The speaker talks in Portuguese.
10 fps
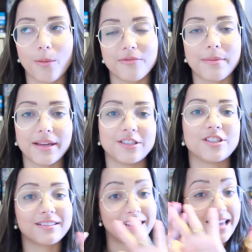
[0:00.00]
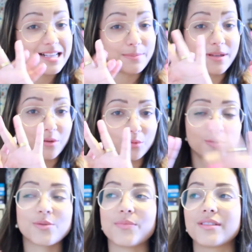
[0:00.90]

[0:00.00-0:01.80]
obviamente, em três períodos.